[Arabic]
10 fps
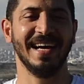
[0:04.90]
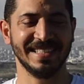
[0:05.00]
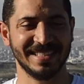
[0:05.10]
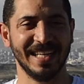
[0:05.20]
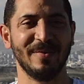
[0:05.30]

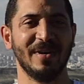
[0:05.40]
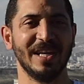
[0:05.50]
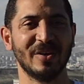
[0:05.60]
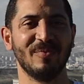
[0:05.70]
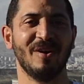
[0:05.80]
السلام
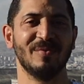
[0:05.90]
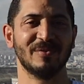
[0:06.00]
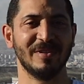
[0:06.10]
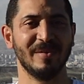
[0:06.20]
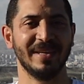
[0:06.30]
عليكم ورحمة
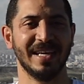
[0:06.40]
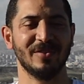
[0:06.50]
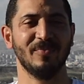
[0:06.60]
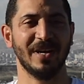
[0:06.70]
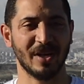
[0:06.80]
الله
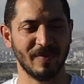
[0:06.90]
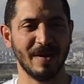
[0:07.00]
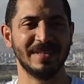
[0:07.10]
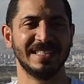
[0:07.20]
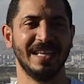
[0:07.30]
وبركاته معكم
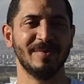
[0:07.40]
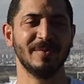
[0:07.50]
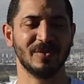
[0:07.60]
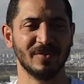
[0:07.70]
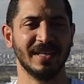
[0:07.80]
أحمد سلامة
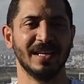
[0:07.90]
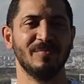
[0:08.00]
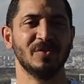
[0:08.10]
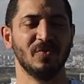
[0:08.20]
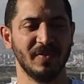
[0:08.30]
من توكي
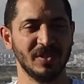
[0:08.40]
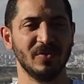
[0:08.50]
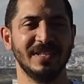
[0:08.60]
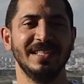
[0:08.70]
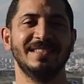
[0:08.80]
كامبس
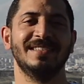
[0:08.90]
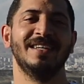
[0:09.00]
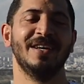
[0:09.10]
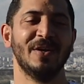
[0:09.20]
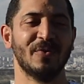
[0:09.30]
وفيديو جديد
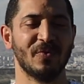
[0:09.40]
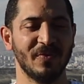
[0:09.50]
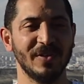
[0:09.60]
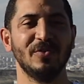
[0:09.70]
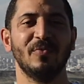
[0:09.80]

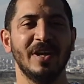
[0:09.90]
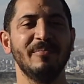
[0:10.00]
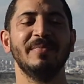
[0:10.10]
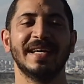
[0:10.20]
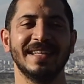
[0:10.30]
وفيديو
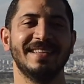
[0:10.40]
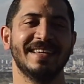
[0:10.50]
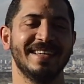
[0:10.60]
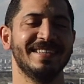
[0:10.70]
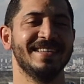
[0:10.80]
مهم جدا
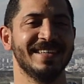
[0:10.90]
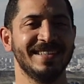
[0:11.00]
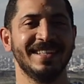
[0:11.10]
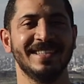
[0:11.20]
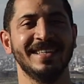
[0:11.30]
جدا
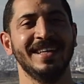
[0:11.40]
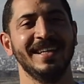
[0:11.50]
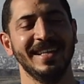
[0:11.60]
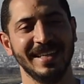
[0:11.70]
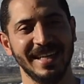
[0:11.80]
جدا
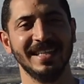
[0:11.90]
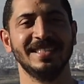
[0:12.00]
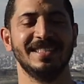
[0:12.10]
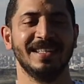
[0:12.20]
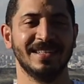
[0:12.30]

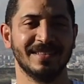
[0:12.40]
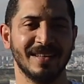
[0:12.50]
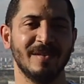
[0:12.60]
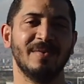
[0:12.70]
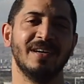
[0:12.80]
للناس
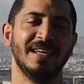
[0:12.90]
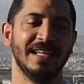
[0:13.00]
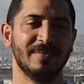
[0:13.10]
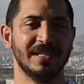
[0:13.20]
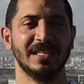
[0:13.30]
الطلبة
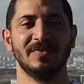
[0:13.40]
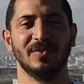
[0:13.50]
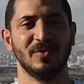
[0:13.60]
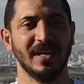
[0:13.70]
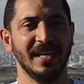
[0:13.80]
اللي بتدرس
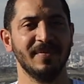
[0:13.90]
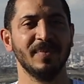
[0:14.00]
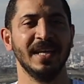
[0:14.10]
في تركيا